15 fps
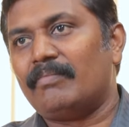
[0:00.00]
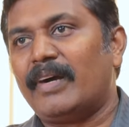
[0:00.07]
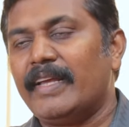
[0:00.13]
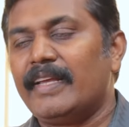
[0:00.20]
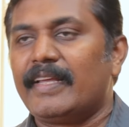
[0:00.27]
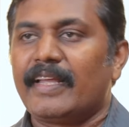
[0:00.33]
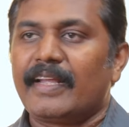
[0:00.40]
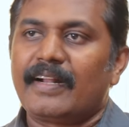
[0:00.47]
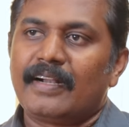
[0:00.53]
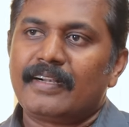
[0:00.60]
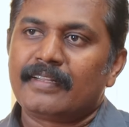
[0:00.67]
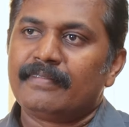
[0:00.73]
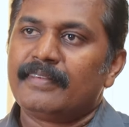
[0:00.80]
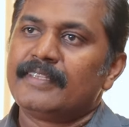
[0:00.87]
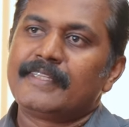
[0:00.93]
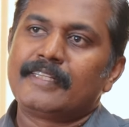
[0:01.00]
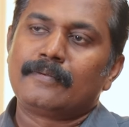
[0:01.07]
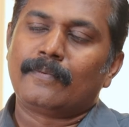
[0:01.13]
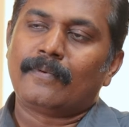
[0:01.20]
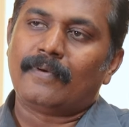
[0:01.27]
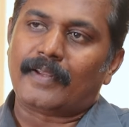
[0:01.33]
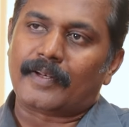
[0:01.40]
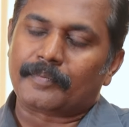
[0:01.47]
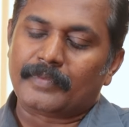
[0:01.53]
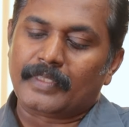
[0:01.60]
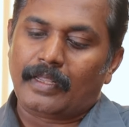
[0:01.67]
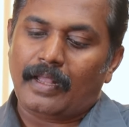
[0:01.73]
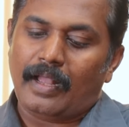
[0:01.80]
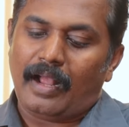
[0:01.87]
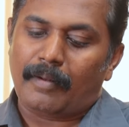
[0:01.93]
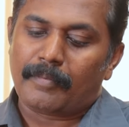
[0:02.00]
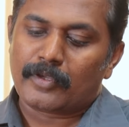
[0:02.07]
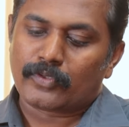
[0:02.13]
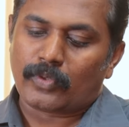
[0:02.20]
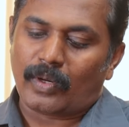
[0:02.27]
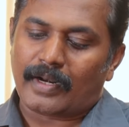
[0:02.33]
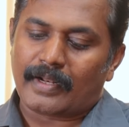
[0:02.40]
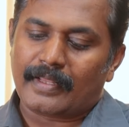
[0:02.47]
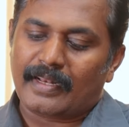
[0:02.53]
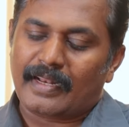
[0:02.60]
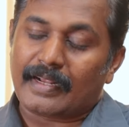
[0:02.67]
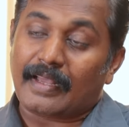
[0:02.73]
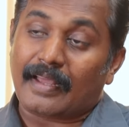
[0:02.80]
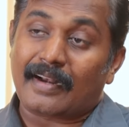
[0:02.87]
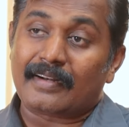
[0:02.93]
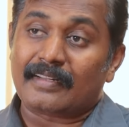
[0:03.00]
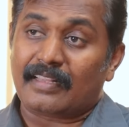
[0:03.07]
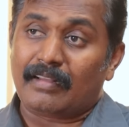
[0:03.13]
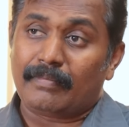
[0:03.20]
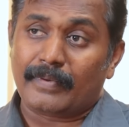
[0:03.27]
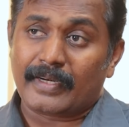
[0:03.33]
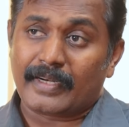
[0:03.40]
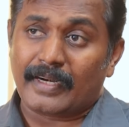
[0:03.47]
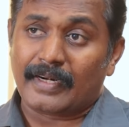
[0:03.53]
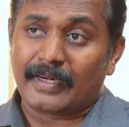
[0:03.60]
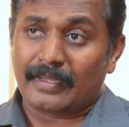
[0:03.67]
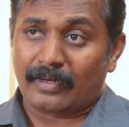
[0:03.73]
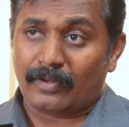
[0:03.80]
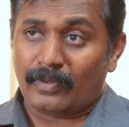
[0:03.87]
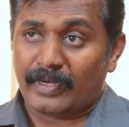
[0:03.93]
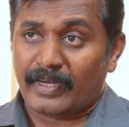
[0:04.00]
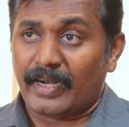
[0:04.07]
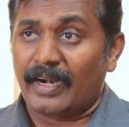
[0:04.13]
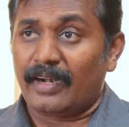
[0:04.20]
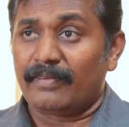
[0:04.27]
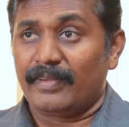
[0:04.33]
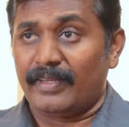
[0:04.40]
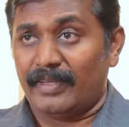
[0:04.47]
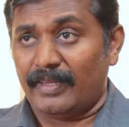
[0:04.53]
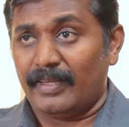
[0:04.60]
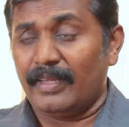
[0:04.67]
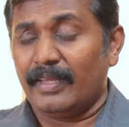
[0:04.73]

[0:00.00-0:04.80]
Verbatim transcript: மைக்கையே கழட்டி வீசிட்டு போவார் அப்படி சொல்கிறதுல கரண்ட் தாப்பர் கேட்கிற ஒரு கேள்வி